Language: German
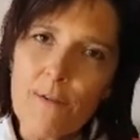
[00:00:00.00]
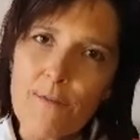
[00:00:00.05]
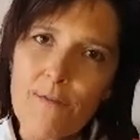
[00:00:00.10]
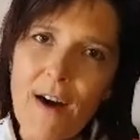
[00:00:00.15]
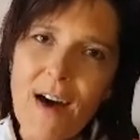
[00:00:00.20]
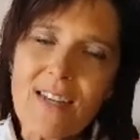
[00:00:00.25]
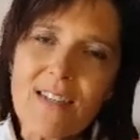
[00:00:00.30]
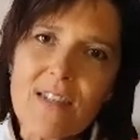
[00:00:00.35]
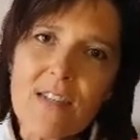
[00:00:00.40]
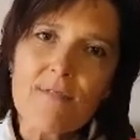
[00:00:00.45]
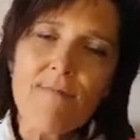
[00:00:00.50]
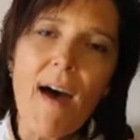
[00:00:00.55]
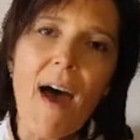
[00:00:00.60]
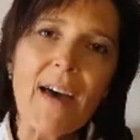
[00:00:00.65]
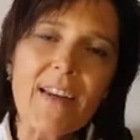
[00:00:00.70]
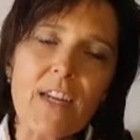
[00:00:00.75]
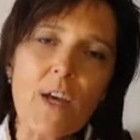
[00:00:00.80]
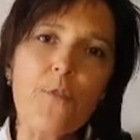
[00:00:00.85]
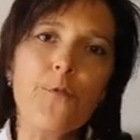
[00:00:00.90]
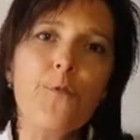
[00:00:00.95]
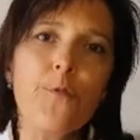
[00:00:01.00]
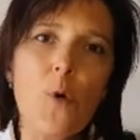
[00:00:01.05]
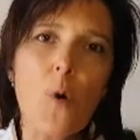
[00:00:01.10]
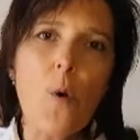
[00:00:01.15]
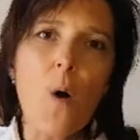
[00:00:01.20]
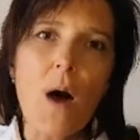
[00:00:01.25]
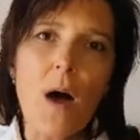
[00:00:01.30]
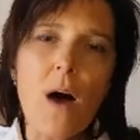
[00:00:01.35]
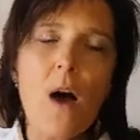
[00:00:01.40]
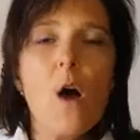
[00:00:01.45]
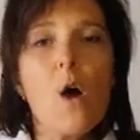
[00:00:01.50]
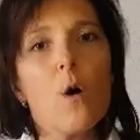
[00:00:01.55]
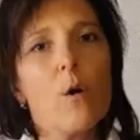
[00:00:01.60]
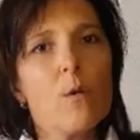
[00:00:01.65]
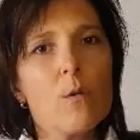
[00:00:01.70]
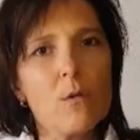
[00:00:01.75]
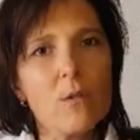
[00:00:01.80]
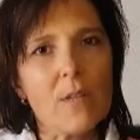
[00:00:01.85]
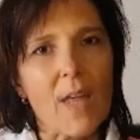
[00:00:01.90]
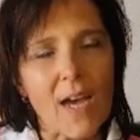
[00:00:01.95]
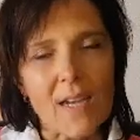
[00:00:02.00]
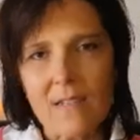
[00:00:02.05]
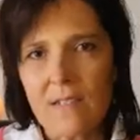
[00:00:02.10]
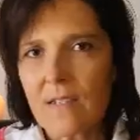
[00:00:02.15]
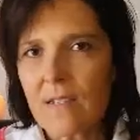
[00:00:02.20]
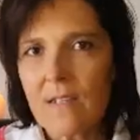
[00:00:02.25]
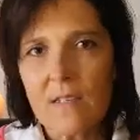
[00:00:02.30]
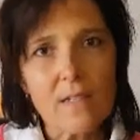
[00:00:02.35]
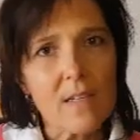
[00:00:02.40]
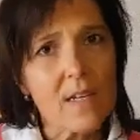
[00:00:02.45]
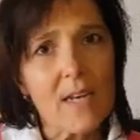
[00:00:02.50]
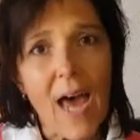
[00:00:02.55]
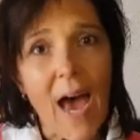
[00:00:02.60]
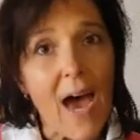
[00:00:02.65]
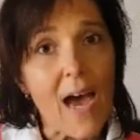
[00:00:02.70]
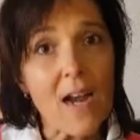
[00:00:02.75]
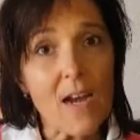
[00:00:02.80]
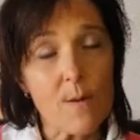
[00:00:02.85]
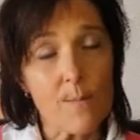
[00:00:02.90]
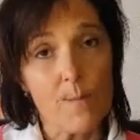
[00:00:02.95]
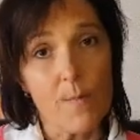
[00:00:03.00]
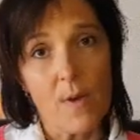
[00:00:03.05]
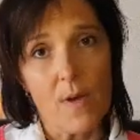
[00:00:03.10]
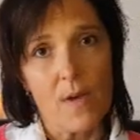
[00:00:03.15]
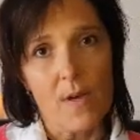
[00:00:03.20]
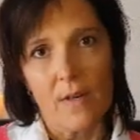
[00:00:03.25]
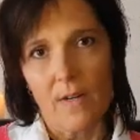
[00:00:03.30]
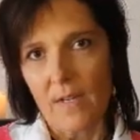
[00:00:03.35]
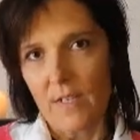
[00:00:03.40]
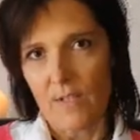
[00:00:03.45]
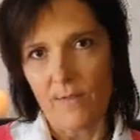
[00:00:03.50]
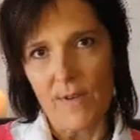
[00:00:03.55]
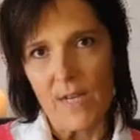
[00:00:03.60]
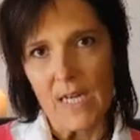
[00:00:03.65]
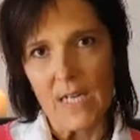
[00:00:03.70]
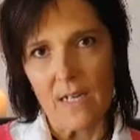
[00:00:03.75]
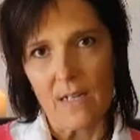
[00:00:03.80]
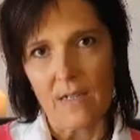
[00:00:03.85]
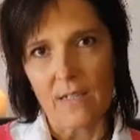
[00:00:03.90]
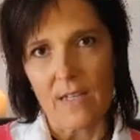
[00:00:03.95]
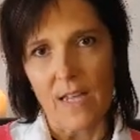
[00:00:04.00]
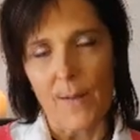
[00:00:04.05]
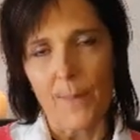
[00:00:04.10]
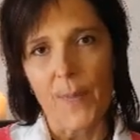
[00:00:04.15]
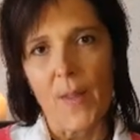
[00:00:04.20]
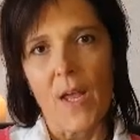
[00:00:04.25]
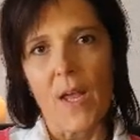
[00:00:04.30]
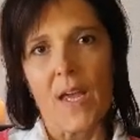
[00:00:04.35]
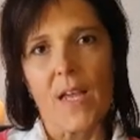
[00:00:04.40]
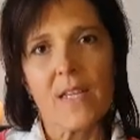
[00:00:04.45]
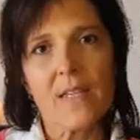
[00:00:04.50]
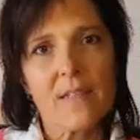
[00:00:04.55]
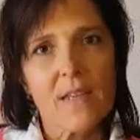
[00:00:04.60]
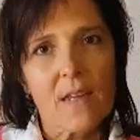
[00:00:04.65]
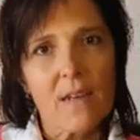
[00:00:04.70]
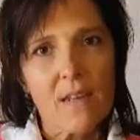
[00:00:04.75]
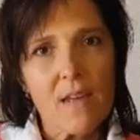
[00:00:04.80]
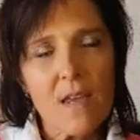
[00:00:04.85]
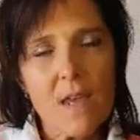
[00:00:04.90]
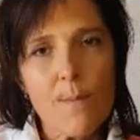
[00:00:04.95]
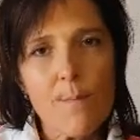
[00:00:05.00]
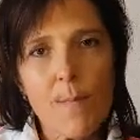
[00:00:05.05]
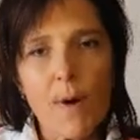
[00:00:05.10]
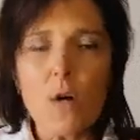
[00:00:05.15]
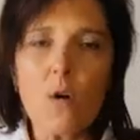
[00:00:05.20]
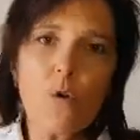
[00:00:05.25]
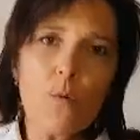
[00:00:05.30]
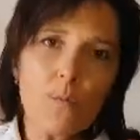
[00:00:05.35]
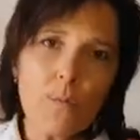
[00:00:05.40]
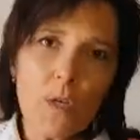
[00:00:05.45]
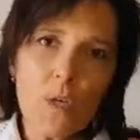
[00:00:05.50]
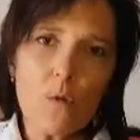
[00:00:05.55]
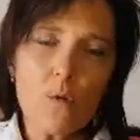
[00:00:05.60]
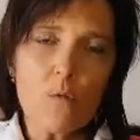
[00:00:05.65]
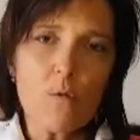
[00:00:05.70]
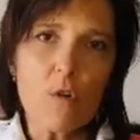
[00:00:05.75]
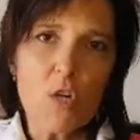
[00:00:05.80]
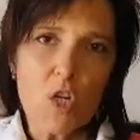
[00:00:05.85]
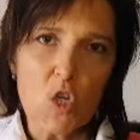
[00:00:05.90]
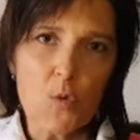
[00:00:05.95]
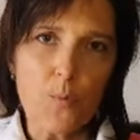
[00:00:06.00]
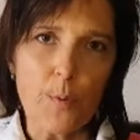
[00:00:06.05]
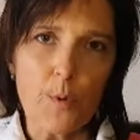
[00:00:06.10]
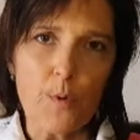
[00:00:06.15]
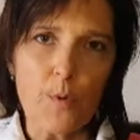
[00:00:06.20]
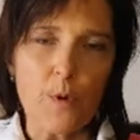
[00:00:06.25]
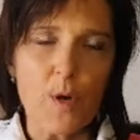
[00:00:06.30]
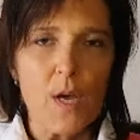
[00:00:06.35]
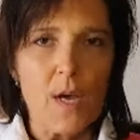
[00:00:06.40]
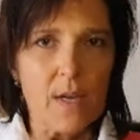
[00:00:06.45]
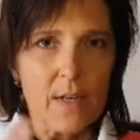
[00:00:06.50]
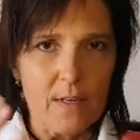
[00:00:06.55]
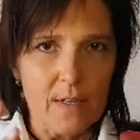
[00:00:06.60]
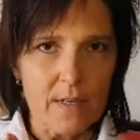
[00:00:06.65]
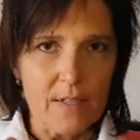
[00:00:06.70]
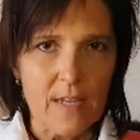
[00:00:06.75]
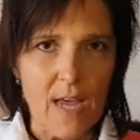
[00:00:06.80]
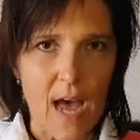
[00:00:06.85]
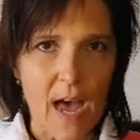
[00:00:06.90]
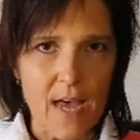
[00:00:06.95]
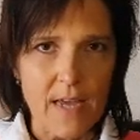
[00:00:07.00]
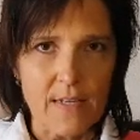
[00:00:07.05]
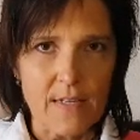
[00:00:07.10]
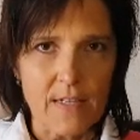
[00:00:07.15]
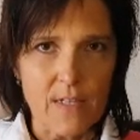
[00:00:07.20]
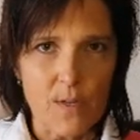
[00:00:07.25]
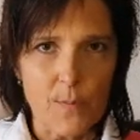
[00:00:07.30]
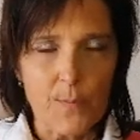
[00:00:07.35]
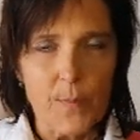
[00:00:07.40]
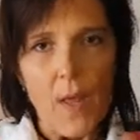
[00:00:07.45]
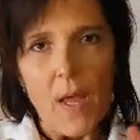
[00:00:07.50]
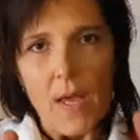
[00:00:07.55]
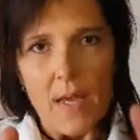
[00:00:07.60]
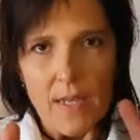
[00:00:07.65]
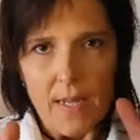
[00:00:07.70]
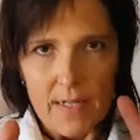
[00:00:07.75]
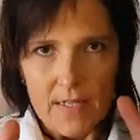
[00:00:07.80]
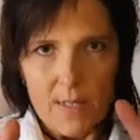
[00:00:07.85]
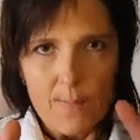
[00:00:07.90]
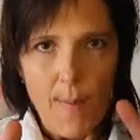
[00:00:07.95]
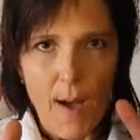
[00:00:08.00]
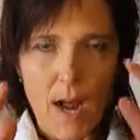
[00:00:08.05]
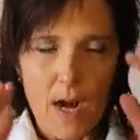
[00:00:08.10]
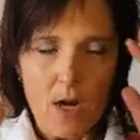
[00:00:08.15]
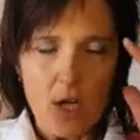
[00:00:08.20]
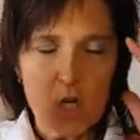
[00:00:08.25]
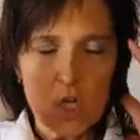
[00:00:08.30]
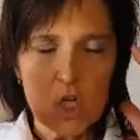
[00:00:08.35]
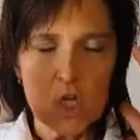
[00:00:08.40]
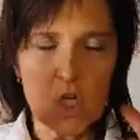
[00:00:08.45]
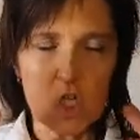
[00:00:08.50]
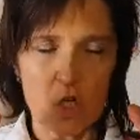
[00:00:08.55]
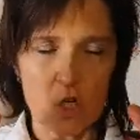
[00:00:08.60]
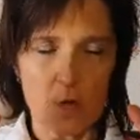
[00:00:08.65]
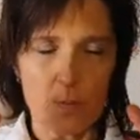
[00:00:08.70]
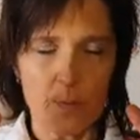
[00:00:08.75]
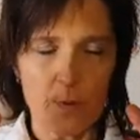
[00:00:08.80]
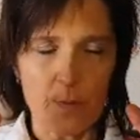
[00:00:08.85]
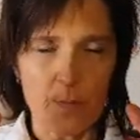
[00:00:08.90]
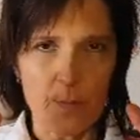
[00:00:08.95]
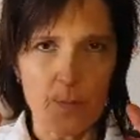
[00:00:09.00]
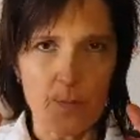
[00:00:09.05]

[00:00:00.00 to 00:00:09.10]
Was war davor? Und das ist in allem das Wichtigste. Es geht immer um den Ursprung. Das heißt, jetzt mal Stopp.